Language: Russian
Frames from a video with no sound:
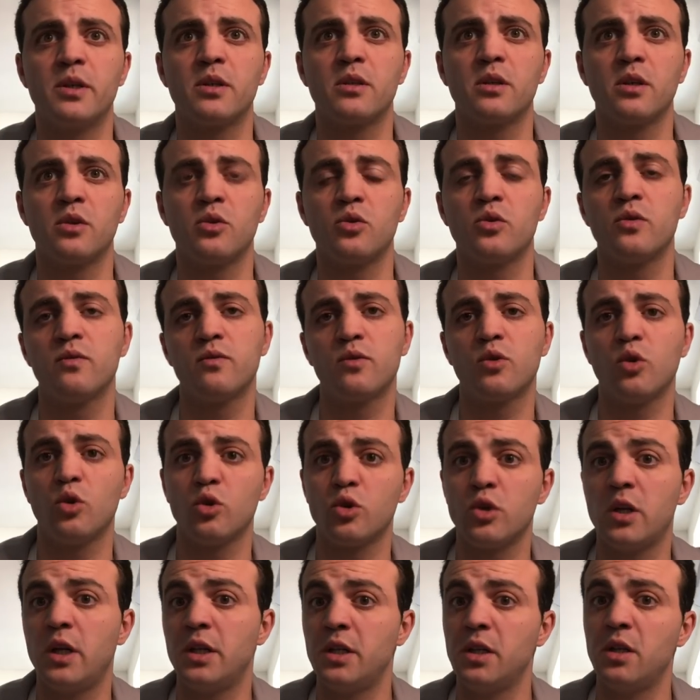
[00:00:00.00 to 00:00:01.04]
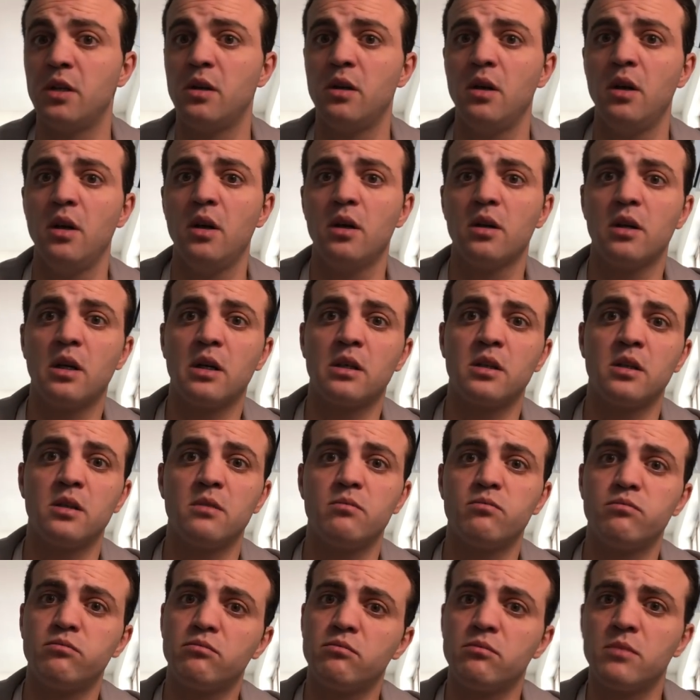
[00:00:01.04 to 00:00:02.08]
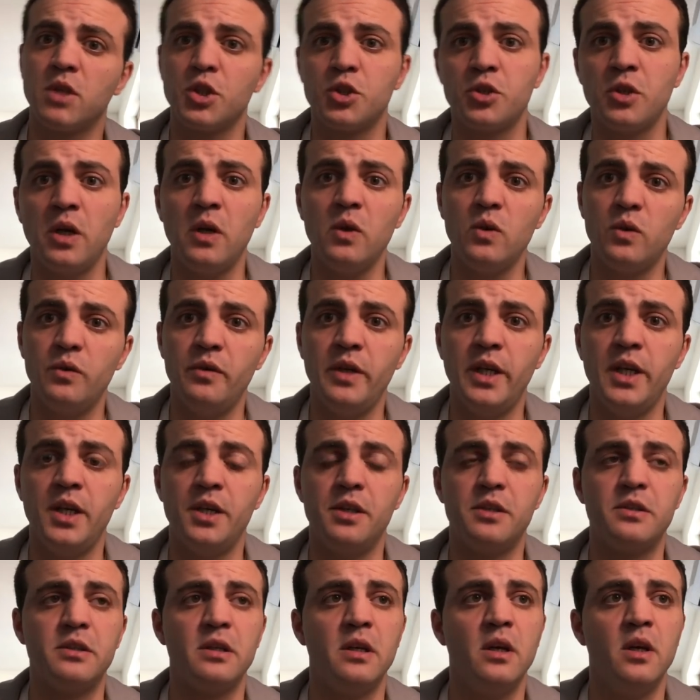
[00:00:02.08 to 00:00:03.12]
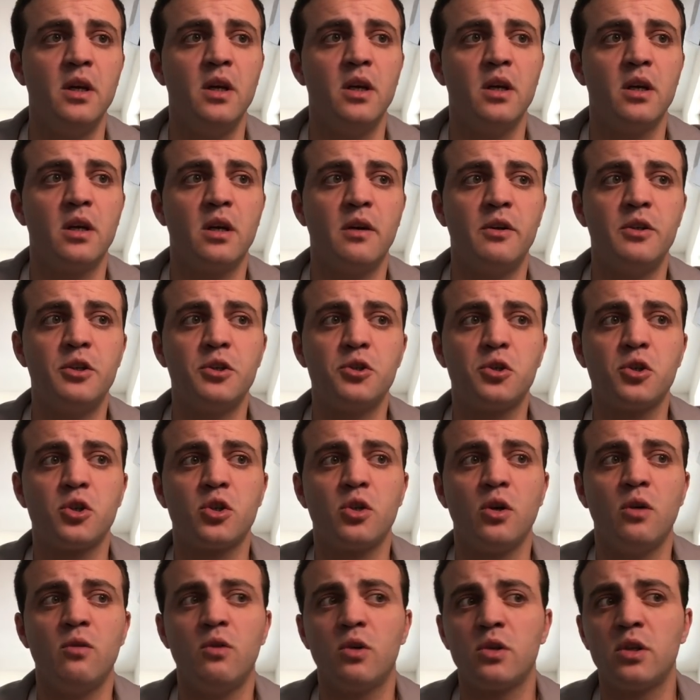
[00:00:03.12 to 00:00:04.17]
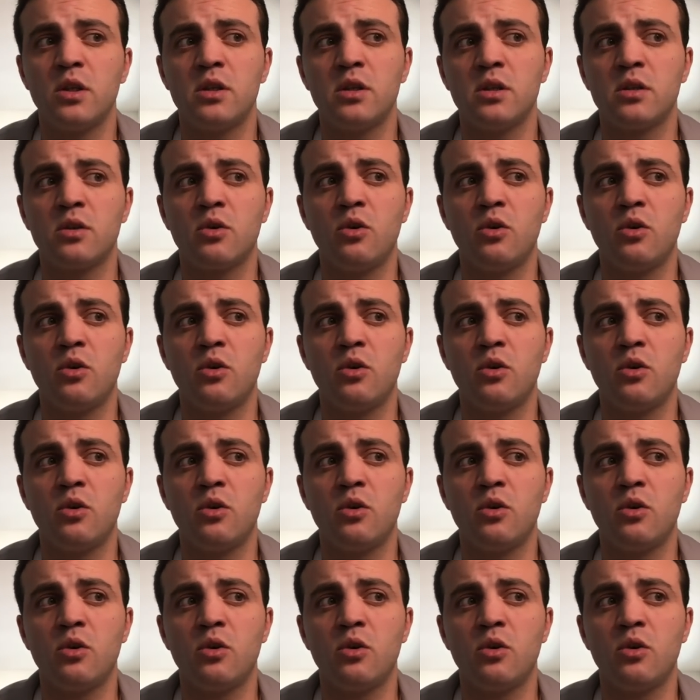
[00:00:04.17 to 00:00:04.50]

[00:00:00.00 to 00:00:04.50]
которого тоже они как-то начинают верить, говорит, что вот этот